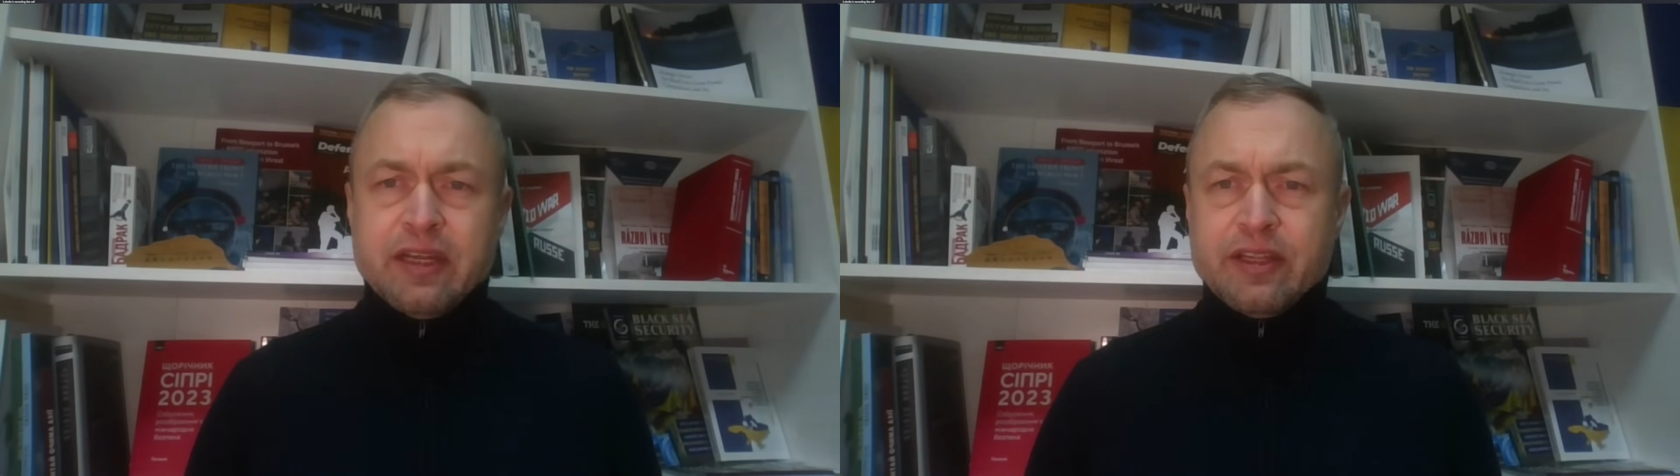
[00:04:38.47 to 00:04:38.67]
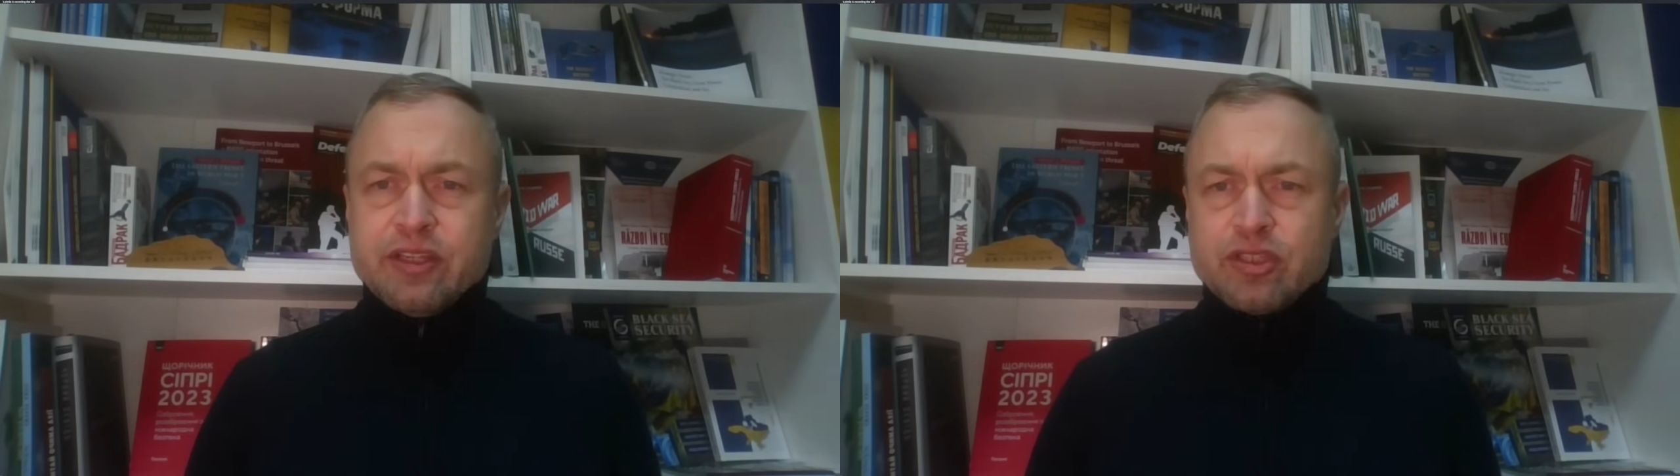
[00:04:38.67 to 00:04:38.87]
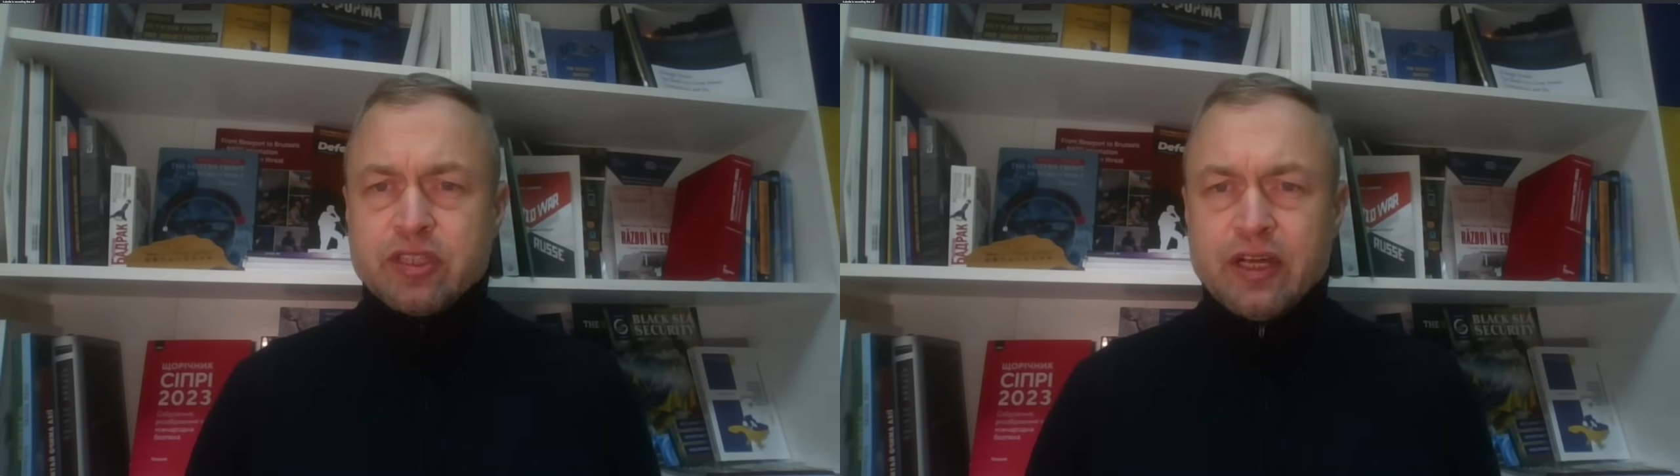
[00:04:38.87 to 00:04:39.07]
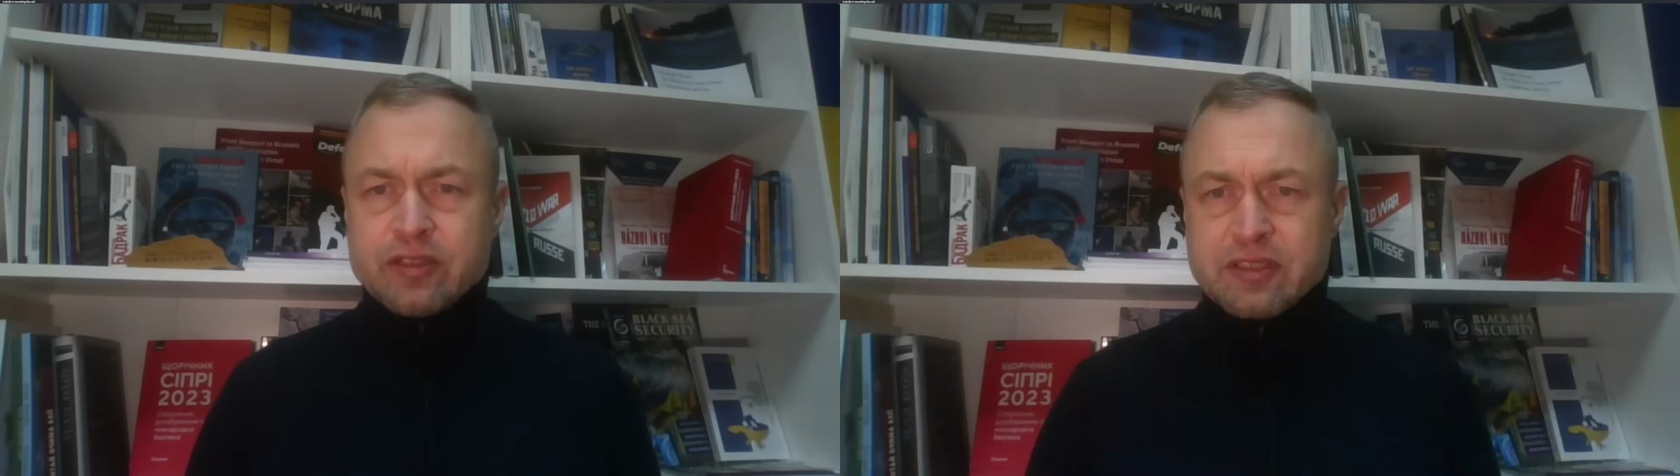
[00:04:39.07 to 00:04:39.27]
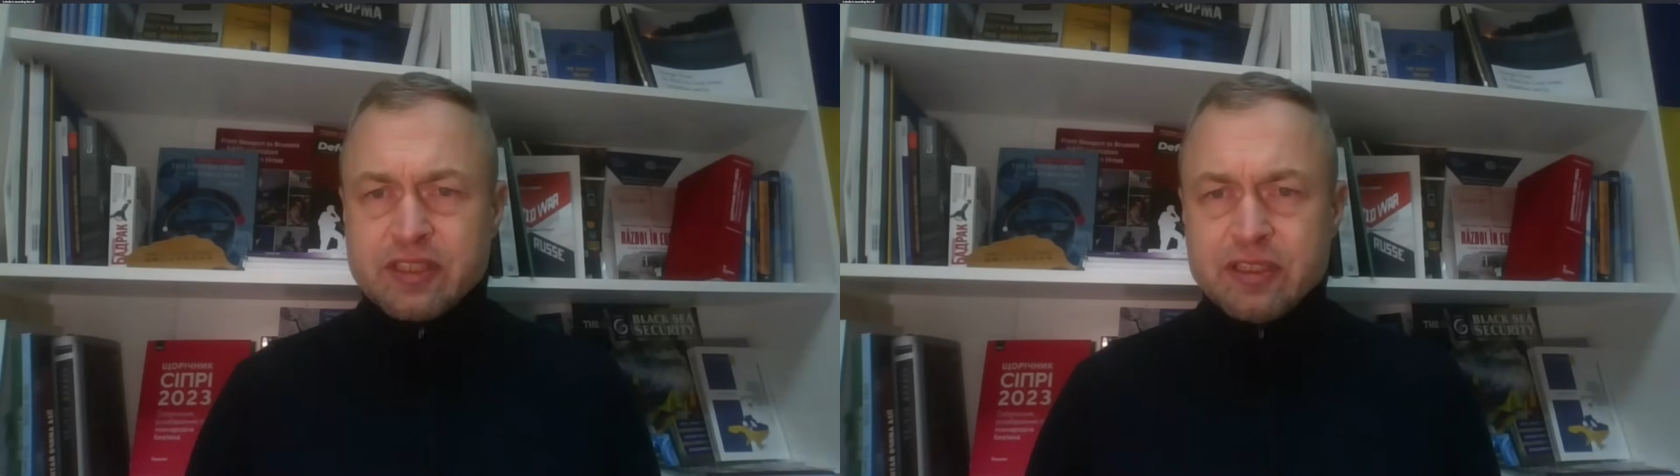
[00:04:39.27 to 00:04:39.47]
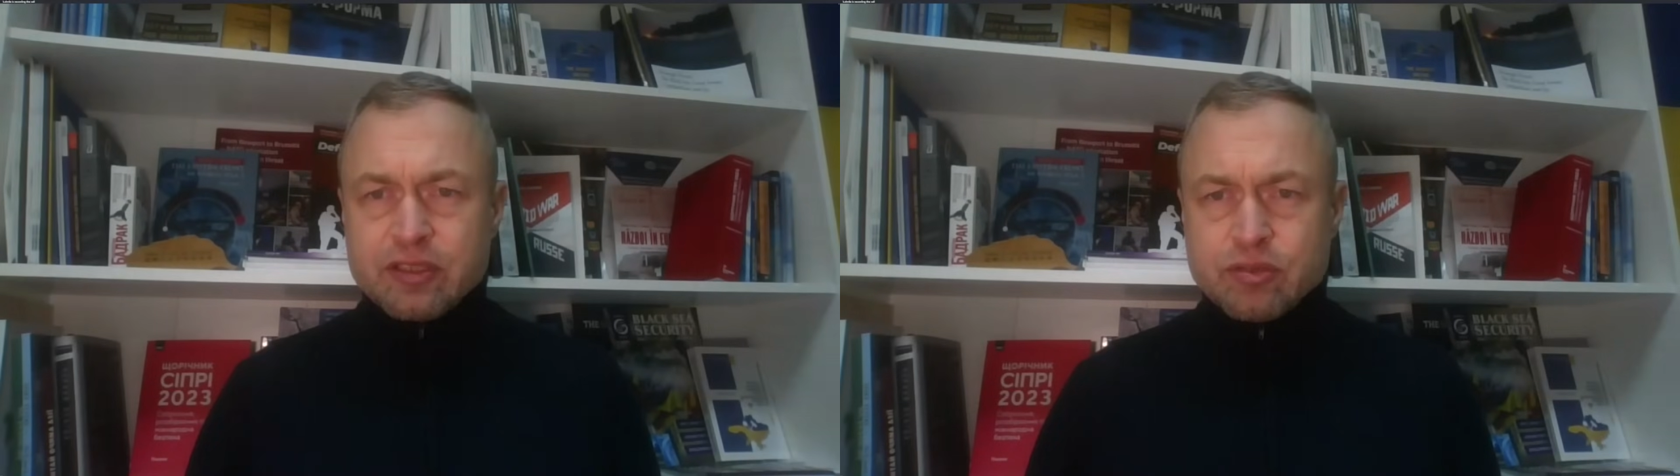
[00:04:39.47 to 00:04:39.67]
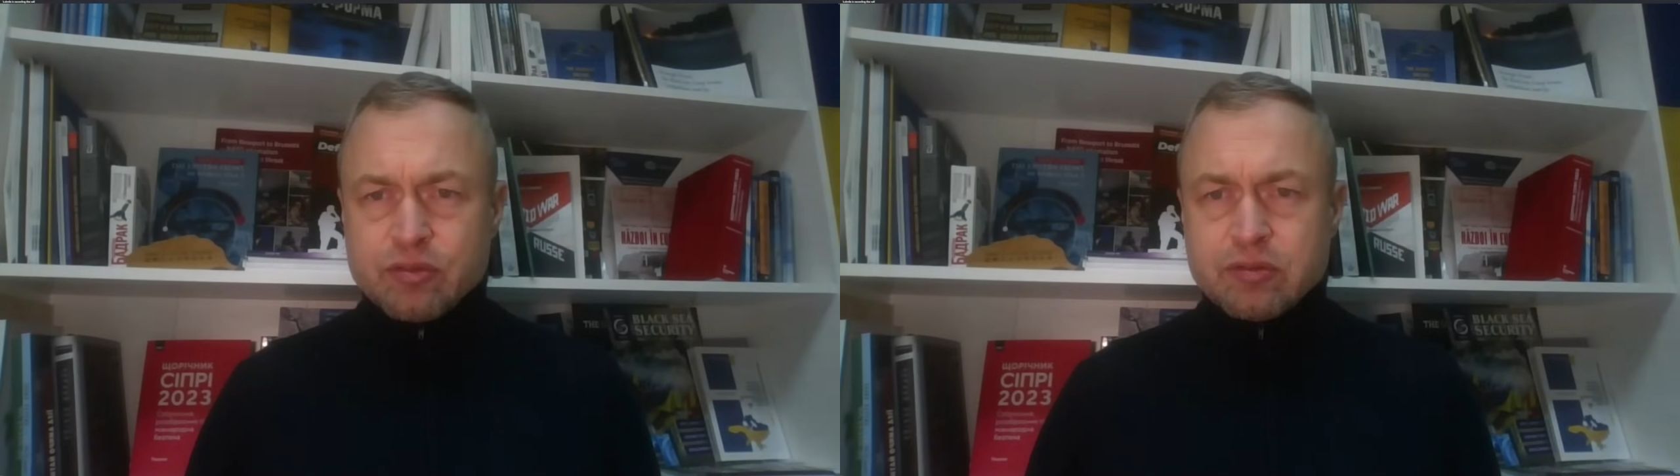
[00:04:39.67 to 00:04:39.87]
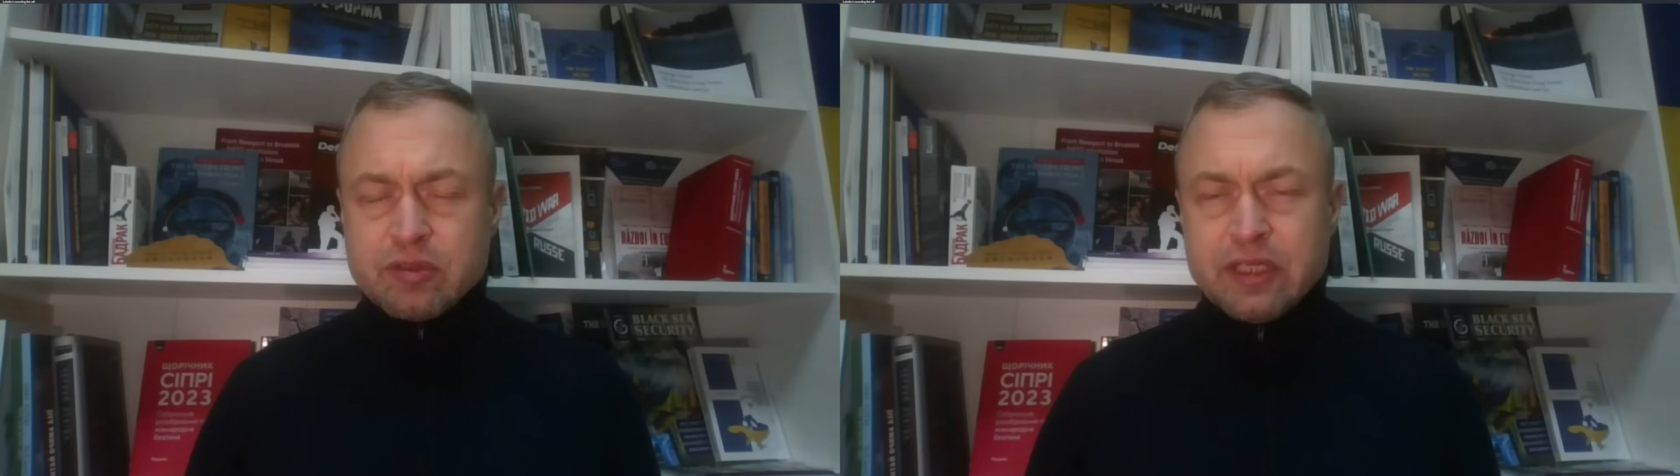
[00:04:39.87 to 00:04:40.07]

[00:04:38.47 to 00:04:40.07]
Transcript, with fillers: не считаются ценностью.